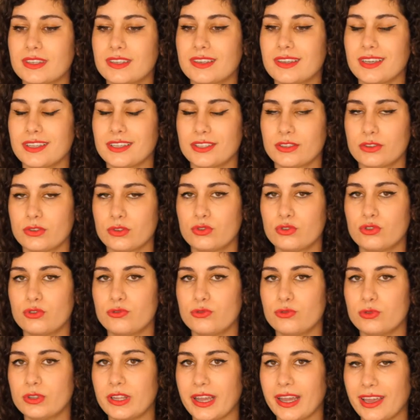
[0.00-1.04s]
qu'est-ce que tu
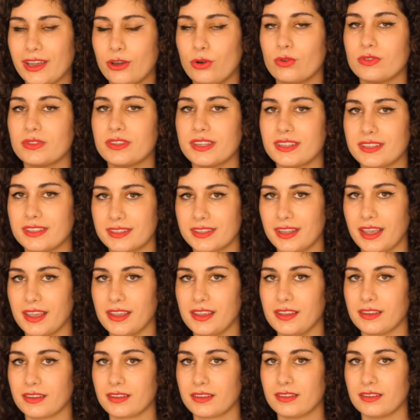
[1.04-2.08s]
voudrais qu'on
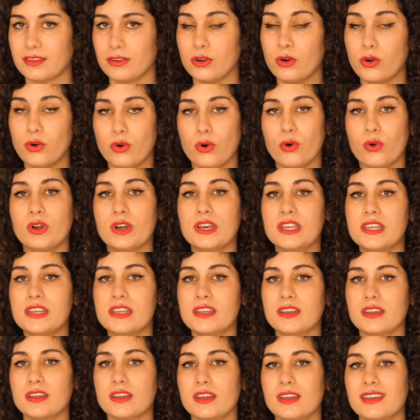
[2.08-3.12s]
essaye au
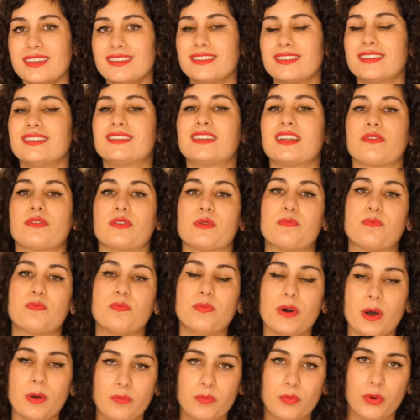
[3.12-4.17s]
lit si tu n'avais
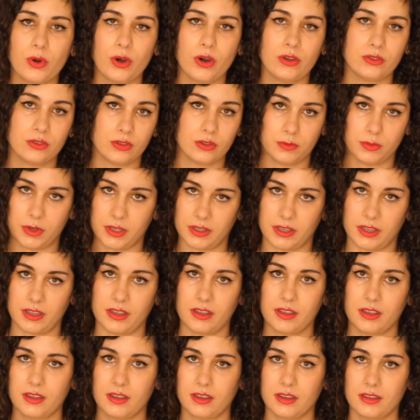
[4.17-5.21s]
pas peur de demander
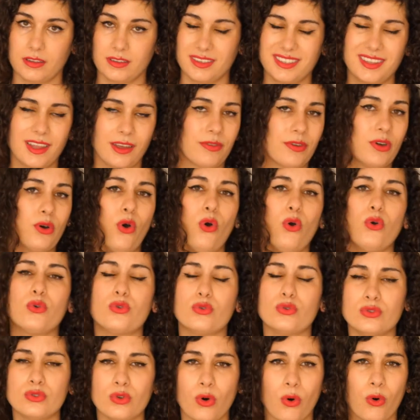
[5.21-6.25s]
si tu
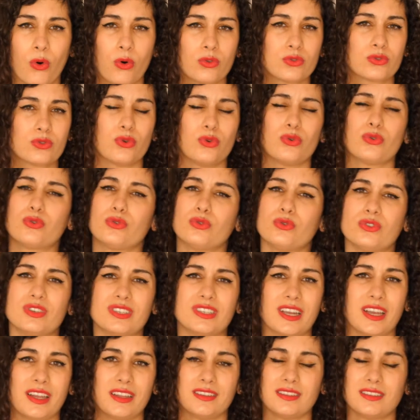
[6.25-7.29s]
aucune honte, aucune
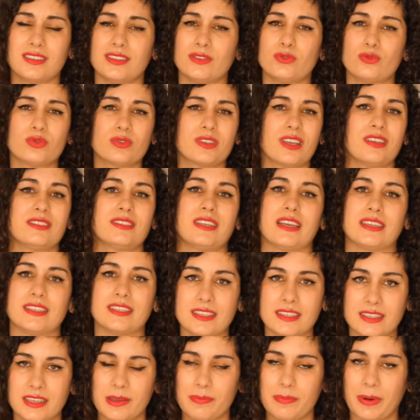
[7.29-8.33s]
gêne, si tout ça, ça
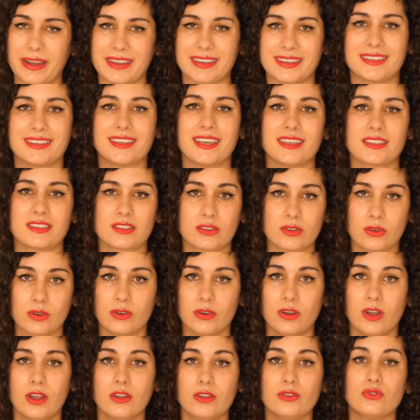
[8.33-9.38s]
n'existait pas, qu'est-ce
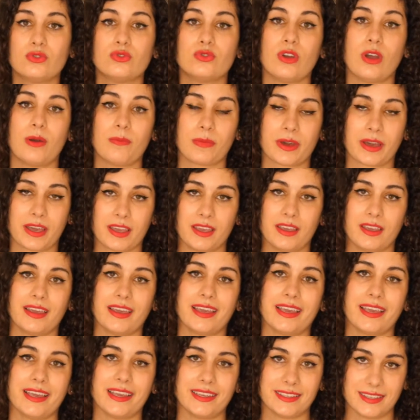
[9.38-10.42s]
que tu aimerais
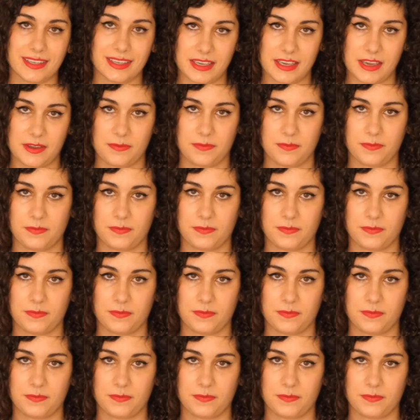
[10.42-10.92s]
essayer